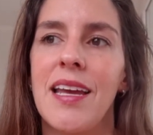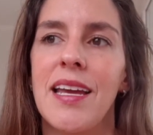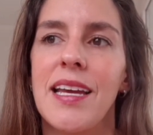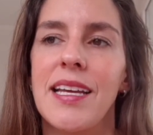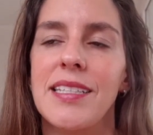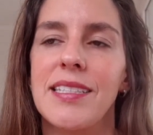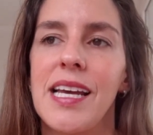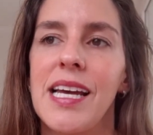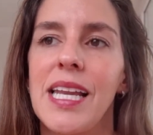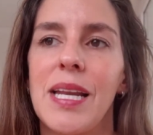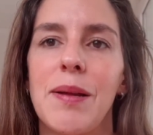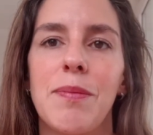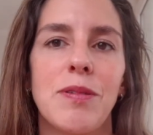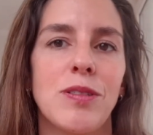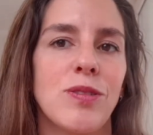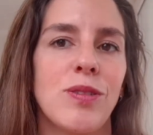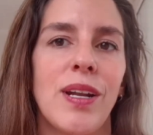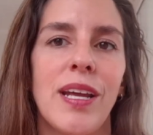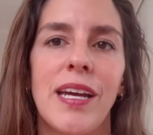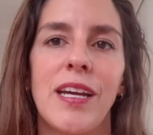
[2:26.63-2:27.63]
que sea la
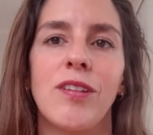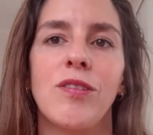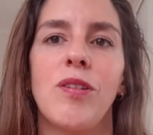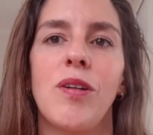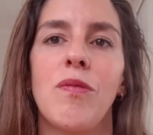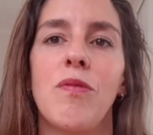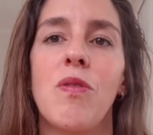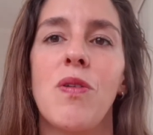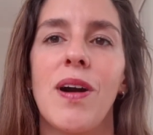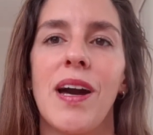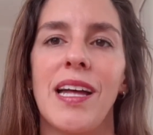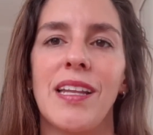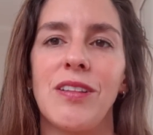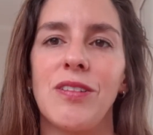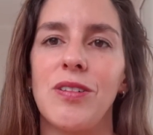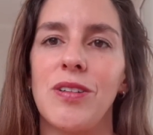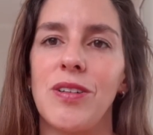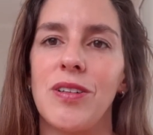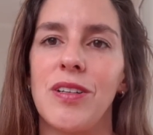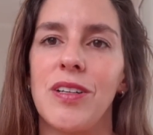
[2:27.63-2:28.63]
persona que estoy
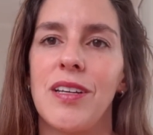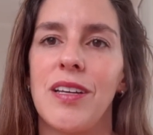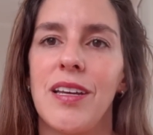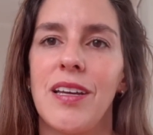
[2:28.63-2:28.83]
buscando?